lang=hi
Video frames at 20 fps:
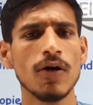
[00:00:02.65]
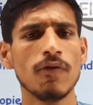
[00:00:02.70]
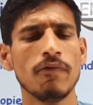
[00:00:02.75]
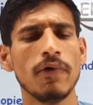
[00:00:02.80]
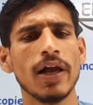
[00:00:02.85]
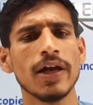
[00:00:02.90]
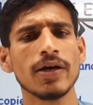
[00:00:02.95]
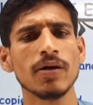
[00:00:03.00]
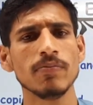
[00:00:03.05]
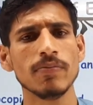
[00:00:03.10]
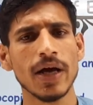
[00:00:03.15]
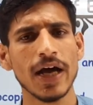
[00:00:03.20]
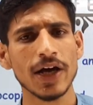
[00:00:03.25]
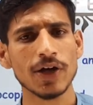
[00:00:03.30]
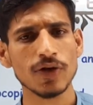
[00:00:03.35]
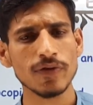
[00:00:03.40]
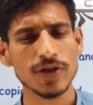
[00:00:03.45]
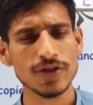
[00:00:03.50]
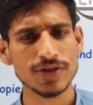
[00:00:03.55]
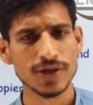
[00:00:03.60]
वेलकम बैक
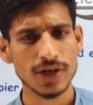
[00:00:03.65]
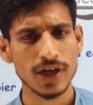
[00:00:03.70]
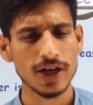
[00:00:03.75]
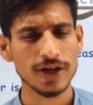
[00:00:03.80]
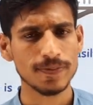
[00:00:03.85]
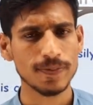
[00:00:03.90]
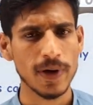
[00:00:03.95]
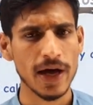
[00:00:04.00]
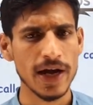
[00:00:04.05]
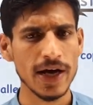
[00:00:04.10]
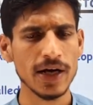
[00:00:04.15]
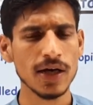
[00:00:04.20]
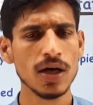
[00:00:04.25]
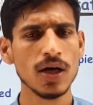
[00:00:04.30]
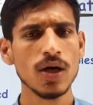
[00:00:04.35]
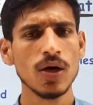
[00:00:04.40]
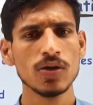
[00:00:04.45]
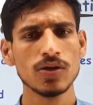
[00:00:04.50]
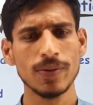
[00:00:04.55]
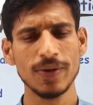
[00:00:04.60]
टू अवर चैनल इंस्पायरेंट
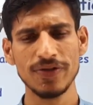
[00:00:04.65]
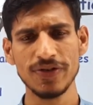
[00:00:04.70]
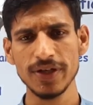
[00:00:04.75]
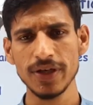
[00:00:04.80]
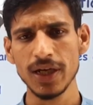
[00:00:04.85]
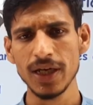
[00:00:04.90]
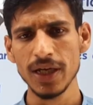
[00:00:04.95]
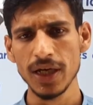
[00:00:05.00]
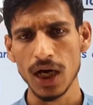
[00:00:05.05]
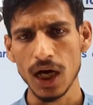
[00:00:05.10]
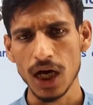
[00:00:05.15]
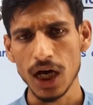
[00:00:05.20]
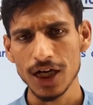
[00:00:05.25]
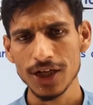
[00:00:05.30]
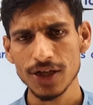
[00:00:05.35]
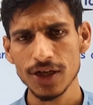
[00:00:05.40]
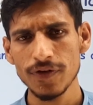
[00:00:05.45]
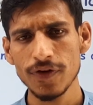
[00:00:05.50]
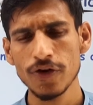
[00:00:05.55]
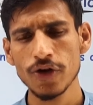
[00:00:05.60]
तो बेसिकली आज
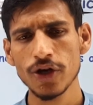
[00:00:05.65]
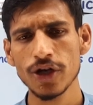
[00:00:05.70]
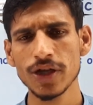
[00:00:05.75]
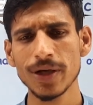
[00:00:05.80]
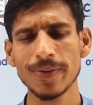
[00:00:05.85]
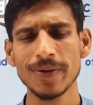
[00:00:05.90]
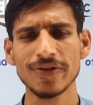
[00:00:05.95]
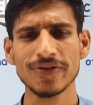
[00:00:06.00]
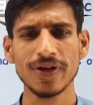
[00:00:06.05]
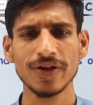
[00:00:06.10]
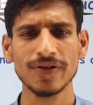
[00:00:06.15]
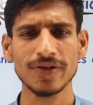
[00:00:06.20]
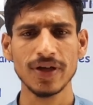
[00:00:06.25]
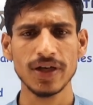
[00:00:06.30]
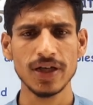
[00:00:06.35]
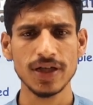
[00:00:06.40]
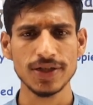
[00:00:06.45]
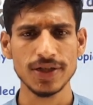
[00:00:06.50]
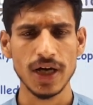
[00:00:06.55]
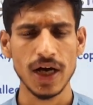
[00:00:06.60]
की वीडियो के अंदर हम डिस्कस
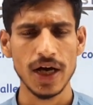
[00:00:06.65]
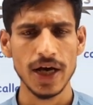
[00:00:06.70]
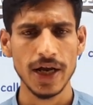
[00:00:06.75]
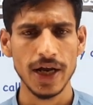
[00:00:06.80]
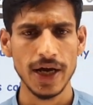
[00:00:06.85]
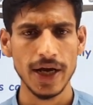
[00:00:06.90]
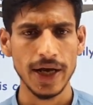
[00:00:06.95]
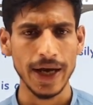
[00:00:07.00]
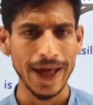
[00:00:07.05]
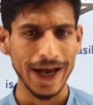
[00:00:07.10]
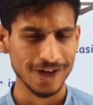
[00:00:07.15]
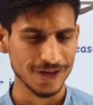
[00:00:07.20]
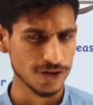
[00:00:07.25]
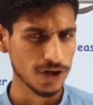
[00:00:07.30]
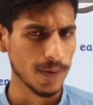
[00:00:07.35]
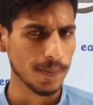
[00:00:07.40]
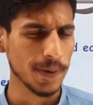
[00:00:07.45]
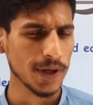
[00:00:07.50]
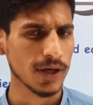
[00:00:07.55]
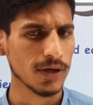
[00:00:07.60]
करने जा रहे हैं नेक्स्ट
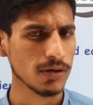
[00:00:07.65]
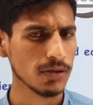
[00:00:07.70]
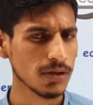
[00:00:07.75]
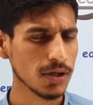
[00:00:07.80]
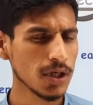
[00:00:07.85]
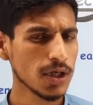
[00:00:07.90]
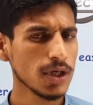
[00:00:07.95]
टॉपिक को